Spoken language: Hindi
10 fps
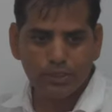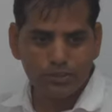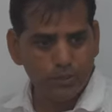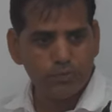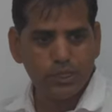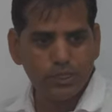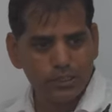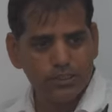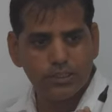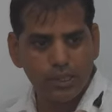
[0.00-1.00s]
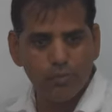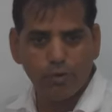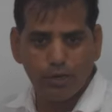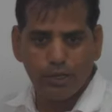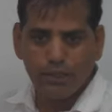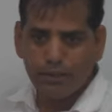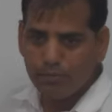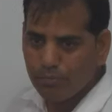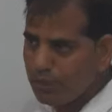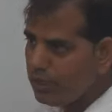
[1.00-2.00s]
सबसे ज्यादा जनसंख्या में कौन है
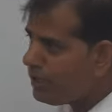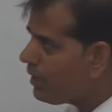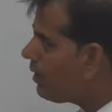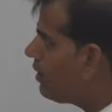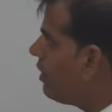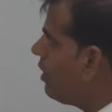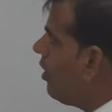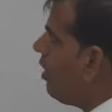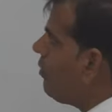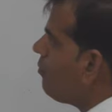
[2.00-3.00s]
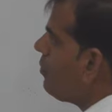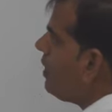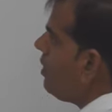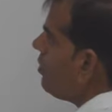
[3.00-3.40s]
भीली है अब भीलों